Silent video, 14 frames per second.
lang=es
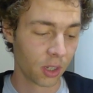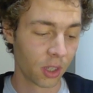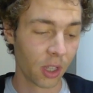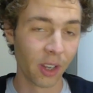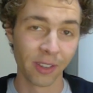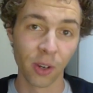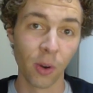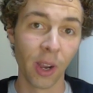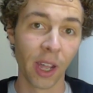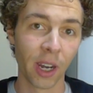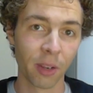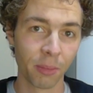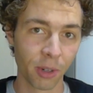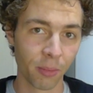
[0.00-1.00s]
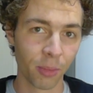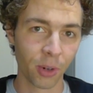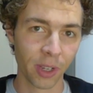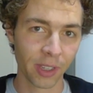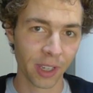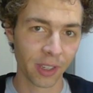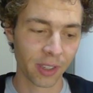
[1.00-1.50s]
Desde el celular, me compré uno
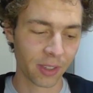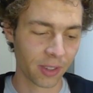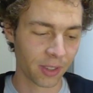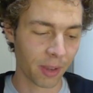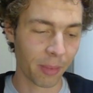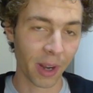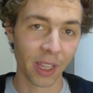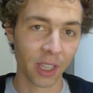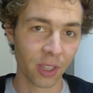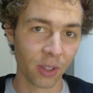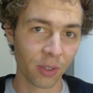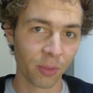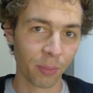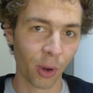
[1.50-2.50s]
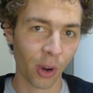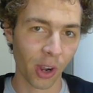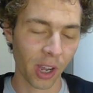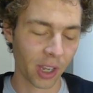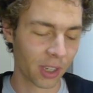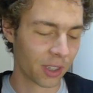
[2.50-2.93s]
de esos aparatitos poronga.